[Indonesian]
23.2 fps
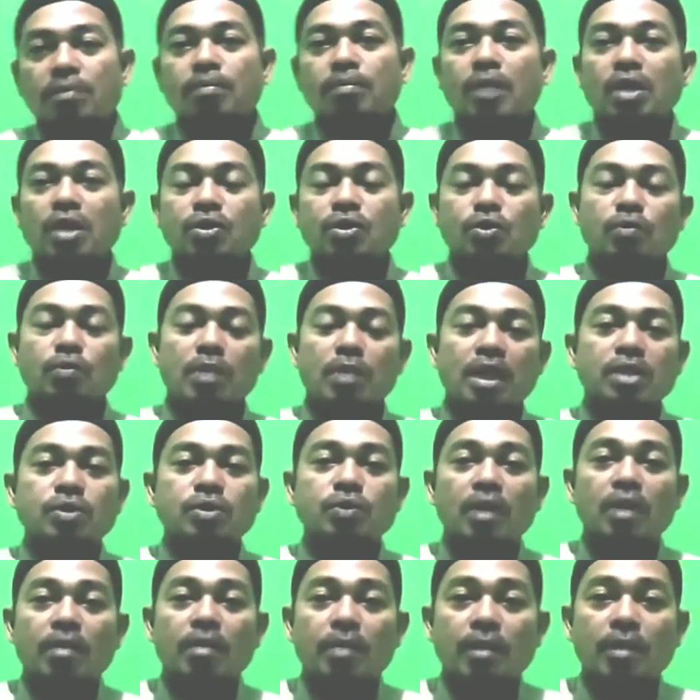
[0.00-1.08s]

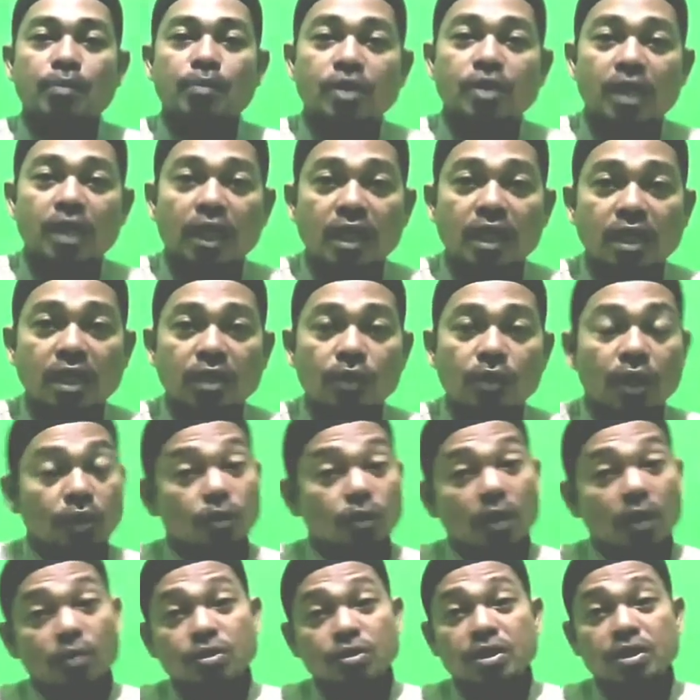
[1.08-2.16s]
baju-baju apapun yang ada di luar
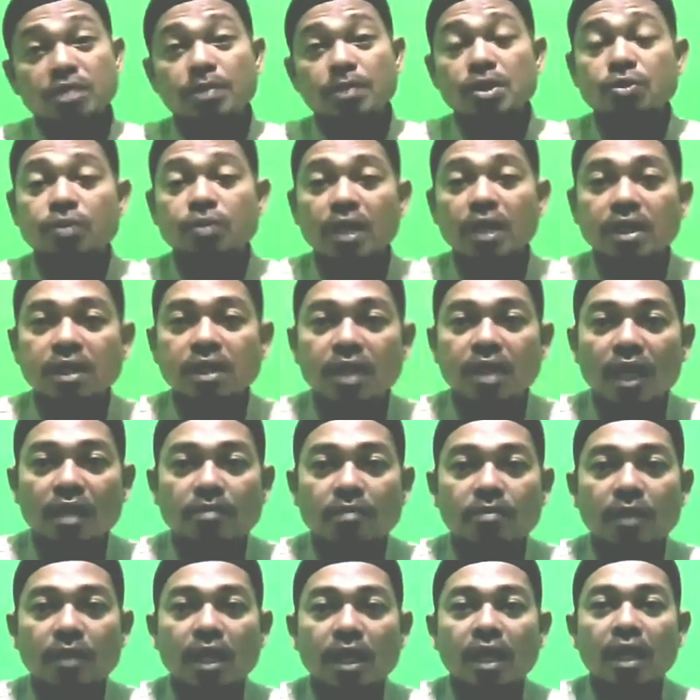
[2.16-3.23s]
itu harus dimasukkan ke
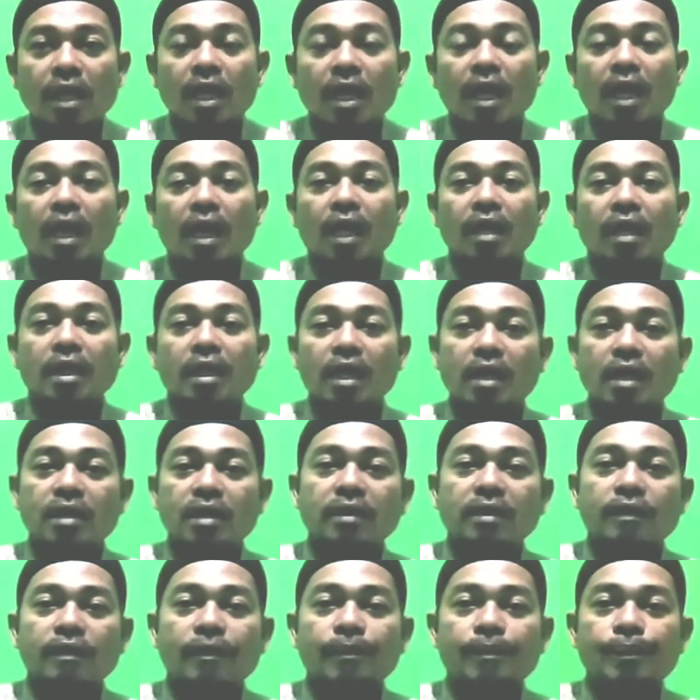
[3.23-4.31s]
dalam
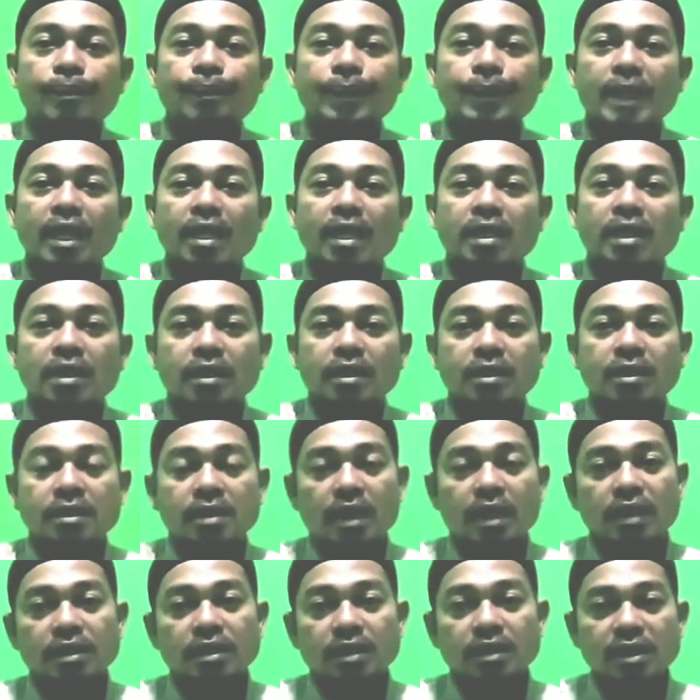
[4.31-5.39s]
agar
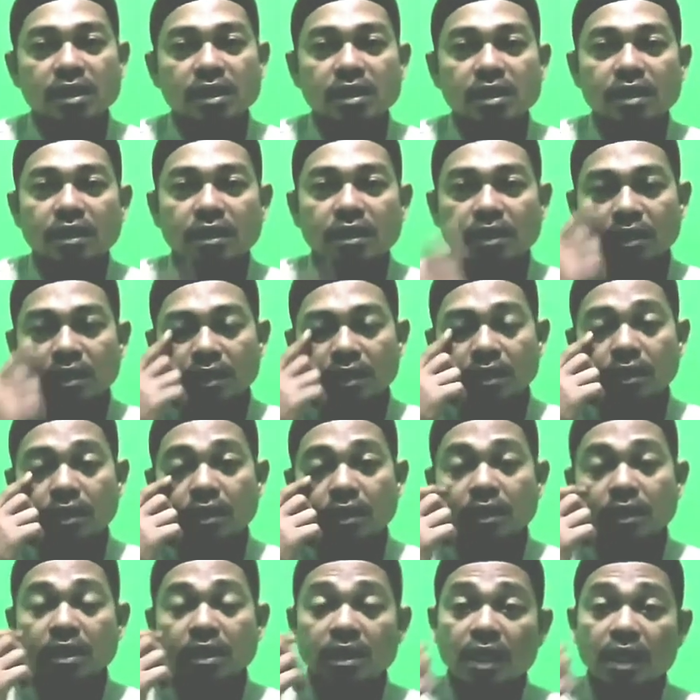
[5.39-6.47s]
nanti
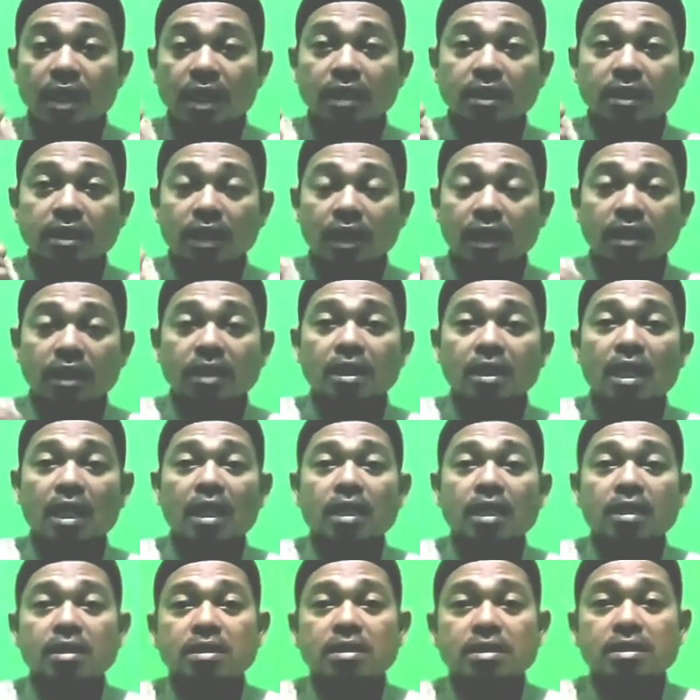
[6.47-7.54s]
tidak
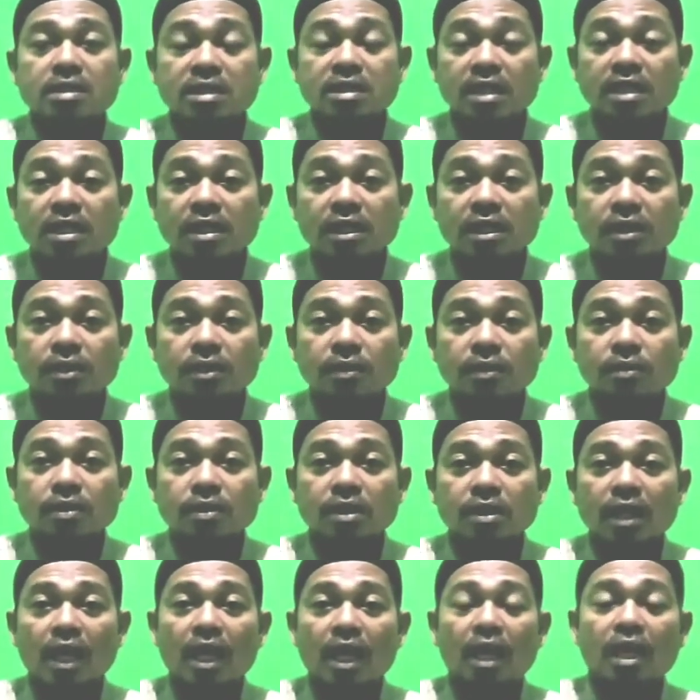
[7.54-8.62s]
terkena jin itu
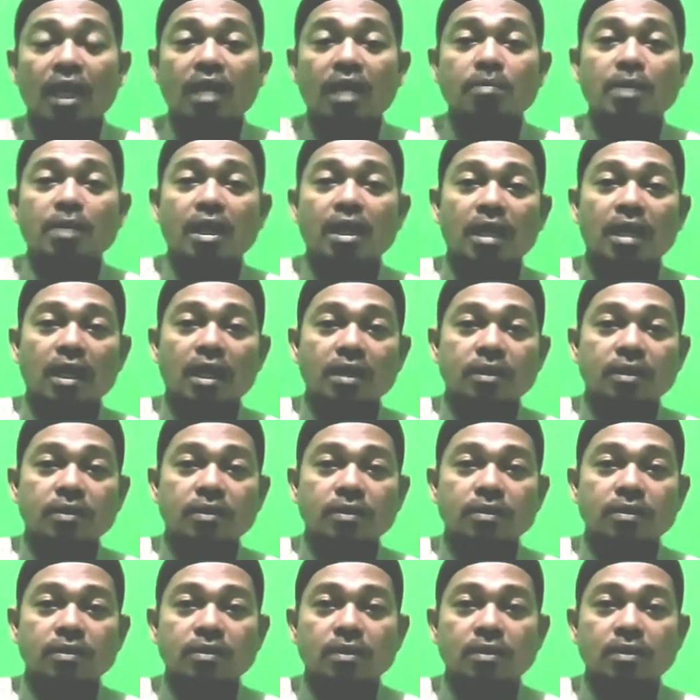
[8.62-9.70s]
yang akan mengganggu.